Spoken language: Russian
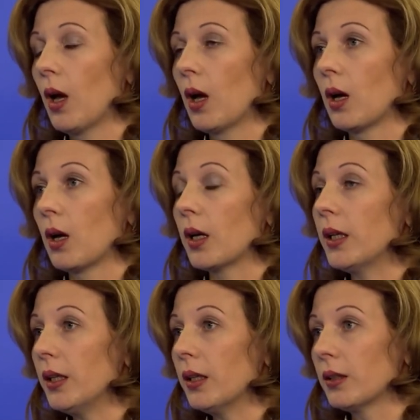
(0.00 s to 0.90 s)
А,
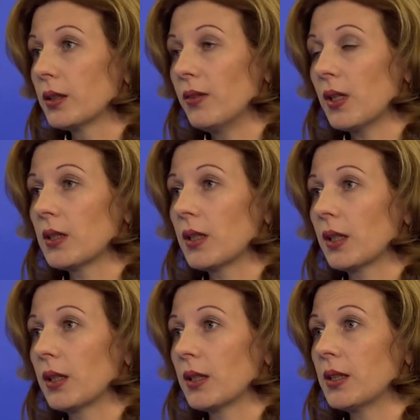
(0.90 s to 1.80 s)
и связано
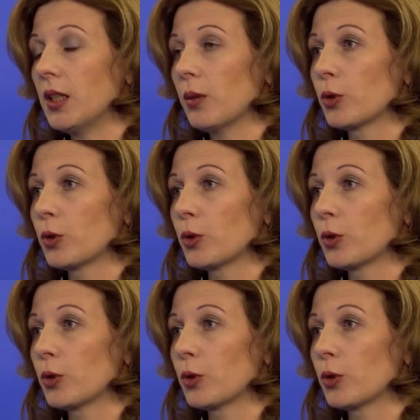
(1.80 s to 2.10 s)
это с тем,